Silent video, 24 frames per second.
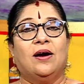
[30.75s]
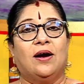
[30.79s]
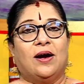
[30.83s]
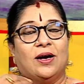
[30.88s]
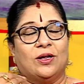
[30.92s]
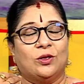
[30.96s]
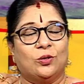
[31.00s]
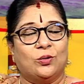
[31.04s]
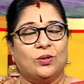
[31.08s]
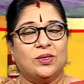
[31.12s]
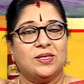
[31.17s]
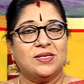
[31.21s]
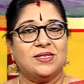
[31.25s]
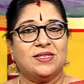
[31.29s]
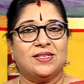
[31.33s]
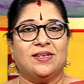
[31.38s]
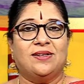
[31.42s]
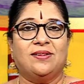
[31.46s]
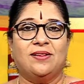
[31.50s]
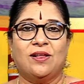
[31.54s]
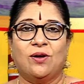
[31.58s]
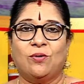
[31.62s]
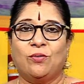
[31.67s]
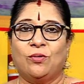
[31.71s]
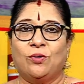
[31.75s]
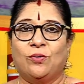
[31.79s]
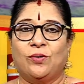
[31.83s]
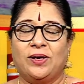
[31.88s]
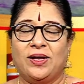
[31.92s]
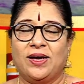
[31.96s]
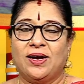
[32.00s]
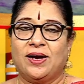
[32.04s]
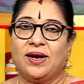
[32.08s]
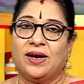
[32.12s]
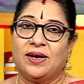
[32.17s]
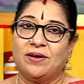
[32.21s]
அதோடு சேர்ந்து
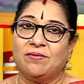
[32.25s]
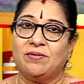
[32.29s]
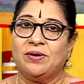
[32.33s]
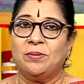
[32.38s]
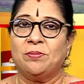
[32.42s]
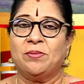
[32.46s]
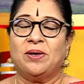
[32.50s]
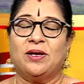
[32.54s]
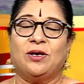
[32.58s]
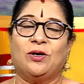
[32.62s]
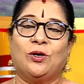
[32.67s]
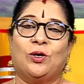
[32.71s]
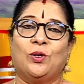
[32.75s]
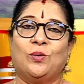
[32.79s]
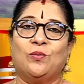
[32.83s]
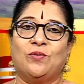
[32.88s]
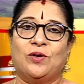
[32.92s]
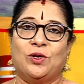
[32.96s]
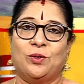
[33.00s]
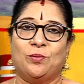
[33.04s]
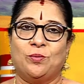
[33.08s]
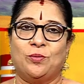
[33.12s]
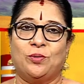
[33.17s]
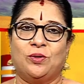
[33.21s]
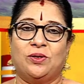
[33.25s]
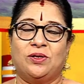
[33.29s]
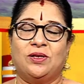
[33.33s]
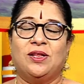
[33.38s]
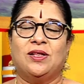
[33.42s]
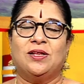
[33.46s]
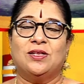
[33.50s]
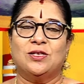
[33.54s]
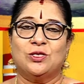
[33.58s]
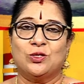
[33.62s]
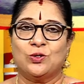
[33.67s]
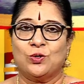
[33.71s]
அவங்களுடைய கணவன்மார்களும் வரும்பொழுது
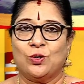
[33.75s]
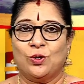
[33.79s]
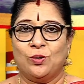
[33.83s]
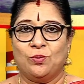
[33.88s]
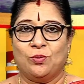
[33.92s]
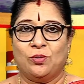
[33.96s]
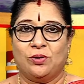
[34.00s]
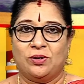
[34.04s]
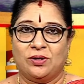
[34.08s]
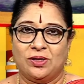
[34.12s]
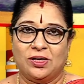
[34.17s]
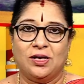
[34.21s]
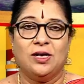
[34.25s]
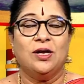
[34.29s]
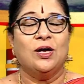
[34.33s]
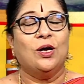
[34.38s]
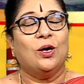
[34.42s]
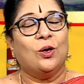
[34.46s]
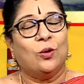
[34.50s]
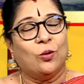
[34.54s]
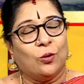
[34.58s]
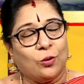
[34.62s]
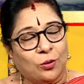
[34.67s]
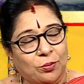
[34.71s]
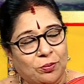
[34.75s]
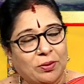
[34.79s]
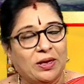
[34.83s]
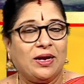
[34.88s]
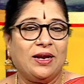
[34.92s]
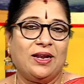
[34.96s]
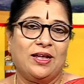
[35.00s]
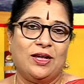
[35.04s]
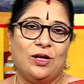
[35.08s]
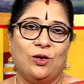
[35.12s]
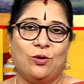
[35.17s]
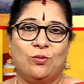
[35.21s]
அதை சொல்லும் பொழுது
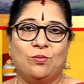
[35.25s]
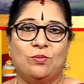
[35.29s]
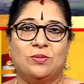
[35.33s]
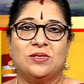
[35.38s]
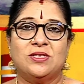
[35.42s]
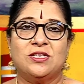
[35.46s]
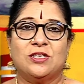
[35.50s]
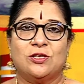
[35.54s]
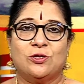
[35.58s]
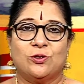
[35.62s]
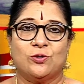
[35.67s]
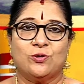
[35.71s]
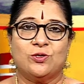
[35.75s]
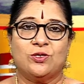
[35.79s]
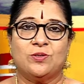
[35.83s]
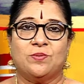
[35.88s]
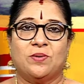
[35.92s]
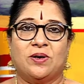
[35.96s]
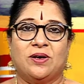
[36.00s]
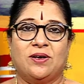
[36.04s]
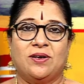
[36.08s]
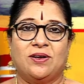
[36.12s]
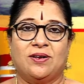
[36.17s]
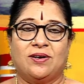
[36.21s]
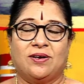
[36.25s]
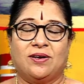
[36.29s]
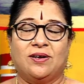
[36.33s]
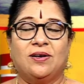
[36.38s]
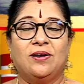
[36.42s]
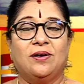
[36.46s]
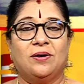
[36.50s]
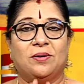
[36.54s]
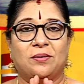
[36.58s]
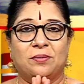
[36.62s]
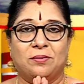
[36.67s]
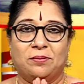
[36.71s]
உண்மையிலேயே ரொம்ப சந்தோஷமாக
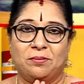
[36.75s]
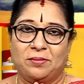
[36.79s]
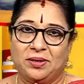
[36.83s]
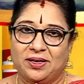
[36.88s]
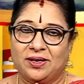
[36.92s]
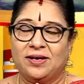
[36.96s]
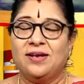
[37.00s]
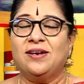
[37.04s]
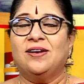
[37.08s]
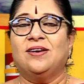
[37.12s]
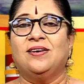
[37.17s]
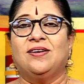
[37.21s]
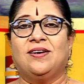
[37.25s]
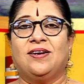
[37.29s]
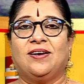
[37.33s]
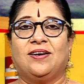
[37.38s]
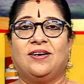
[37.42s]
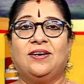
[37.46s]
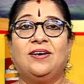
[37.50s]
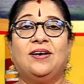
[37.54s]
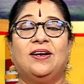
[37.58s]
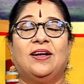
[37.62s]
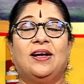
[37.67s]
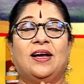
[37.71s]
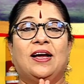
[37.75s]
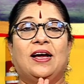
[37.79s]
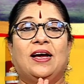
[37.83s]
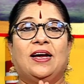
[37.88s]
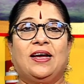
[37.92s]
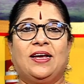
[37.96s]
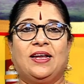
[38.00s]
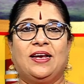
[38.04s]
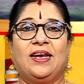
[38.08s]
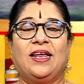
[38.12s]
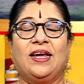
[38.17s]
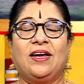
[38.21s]
இருக்குது மிக்க நன்றிகள்
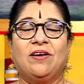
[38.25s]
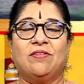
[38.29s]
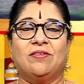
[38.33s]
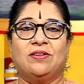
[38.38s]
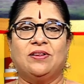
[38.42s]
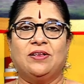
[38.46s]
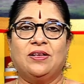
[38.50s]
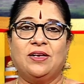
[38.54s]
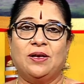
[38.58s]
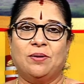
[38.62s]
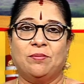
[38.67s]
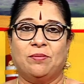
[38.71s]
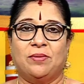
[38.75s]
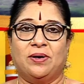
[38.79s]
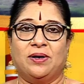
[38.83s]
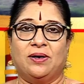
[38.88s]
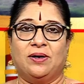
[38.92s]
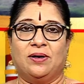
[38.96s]
இன்றைக்கி வந்து நம்ம